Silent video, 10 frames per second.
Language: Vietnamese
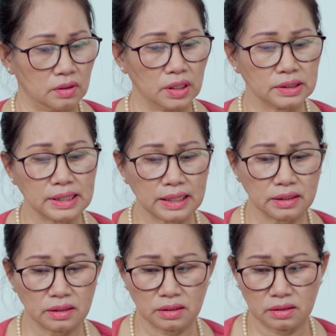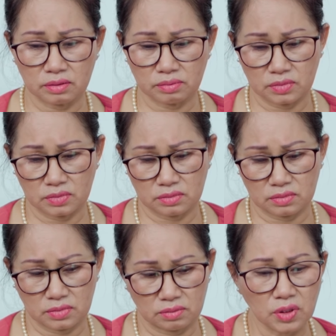thiệt ra thì ờ,
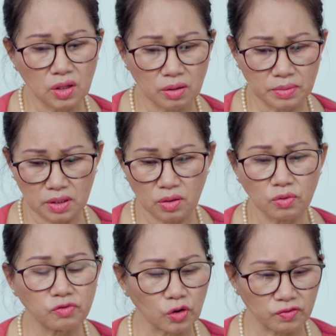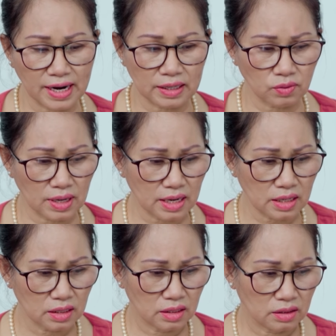bữa hôm cũng vội vàng quá
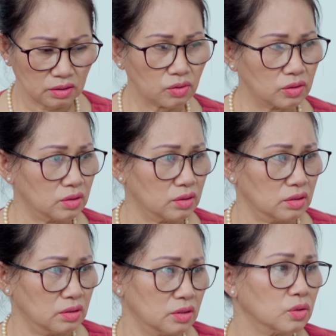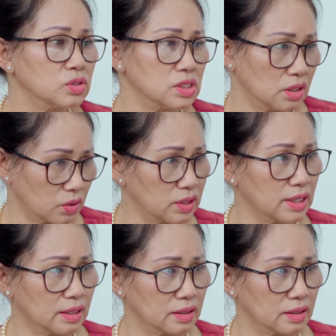thôi cho cô xin lỗi nha